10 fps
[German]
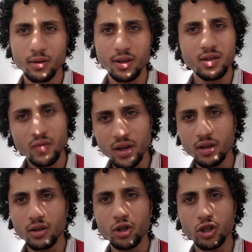
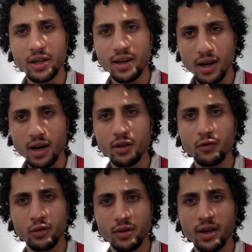Deswegen steh
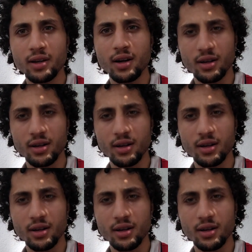gerade für deine